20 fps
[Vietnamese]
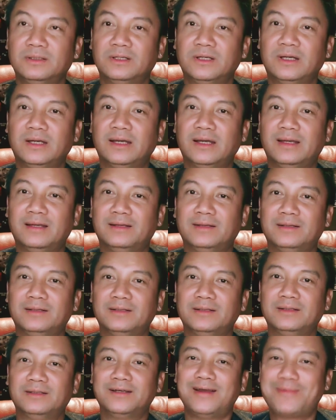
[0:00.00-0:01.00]
Ờ,
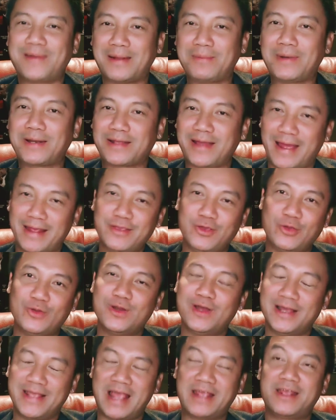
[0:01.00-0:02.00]
hôm nay mình kể chuyện
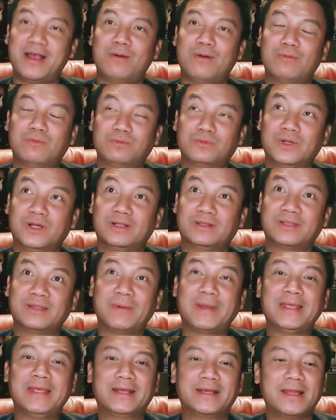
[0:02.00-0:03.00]
hơi dài dòng ờ, từ
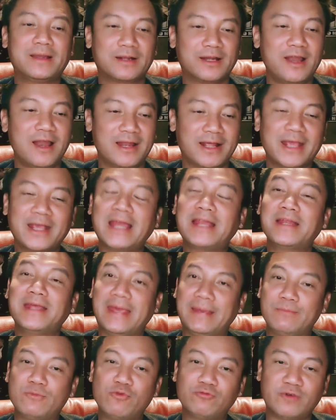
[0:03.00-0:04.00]
bởi vì cái, cái đó là cái kinh
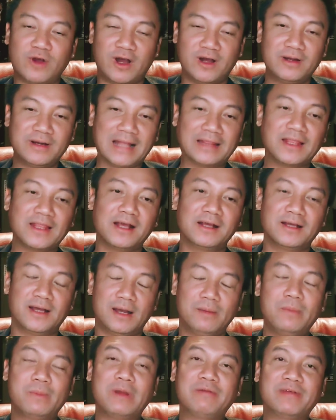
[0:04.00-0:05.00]
nghiệm của phỏ đã từng ở
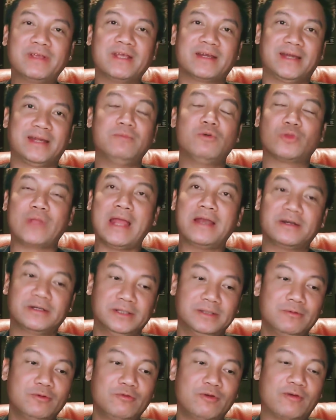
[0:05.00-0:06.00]
bệnh viện chợ rẫy một tháng
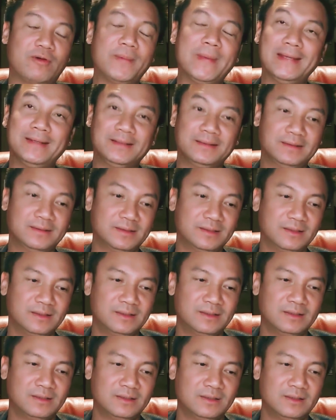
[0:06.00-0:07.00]
rưỡi của võ phải biết
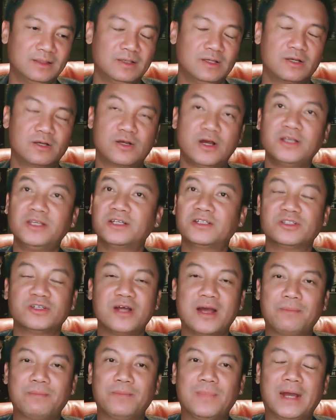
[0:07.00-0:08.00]
có những trường
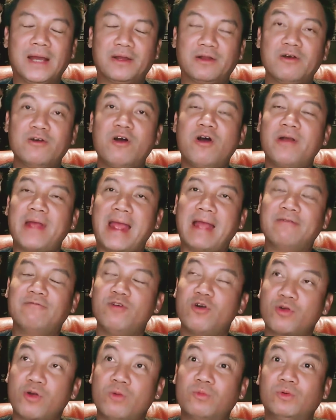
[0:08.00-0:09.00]
hợp mà nó khó khăn
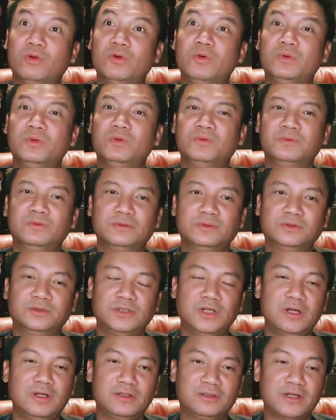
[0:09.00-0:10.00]
vô cùng luôn
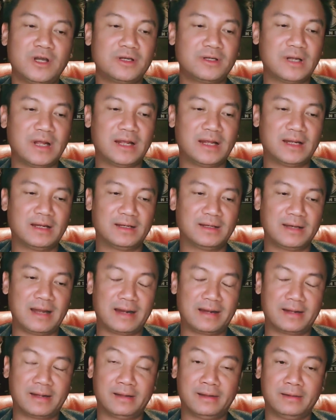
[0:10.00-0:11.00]
rất rất là là
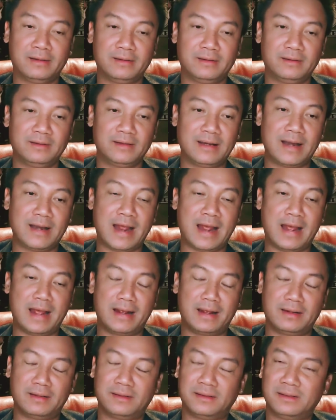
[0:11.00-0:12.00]

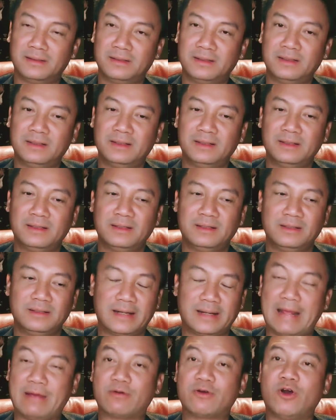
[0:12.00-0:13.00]
là là
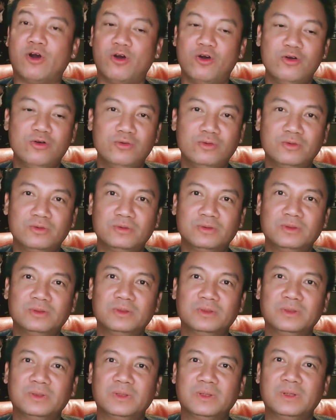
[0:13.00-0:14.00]
nghèo khổ
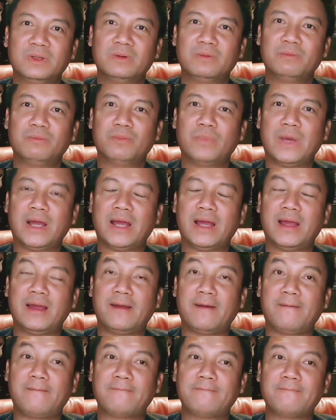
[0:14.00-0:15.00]
mà